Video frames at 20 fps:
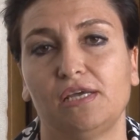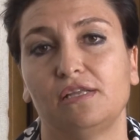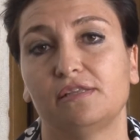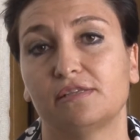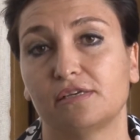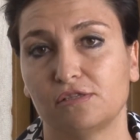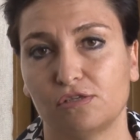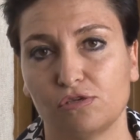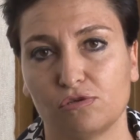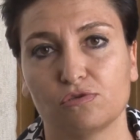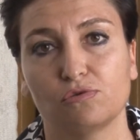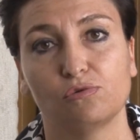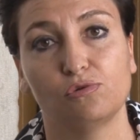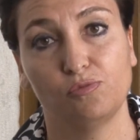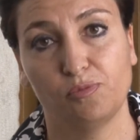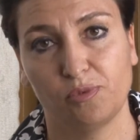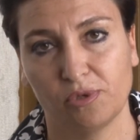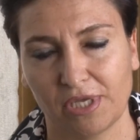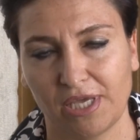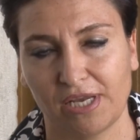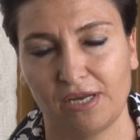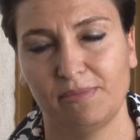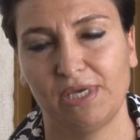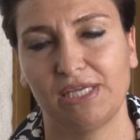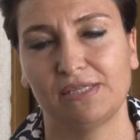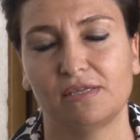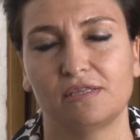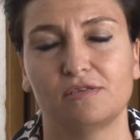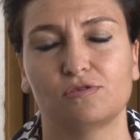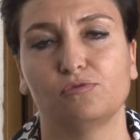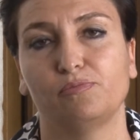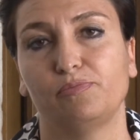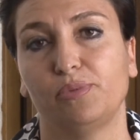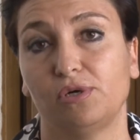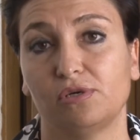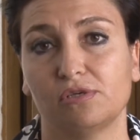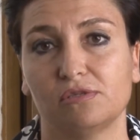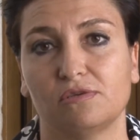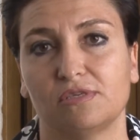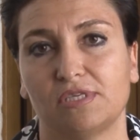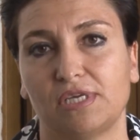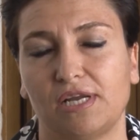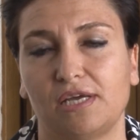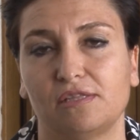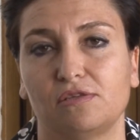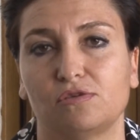Il Trentino Sviluppo chiaramente di supporto sarà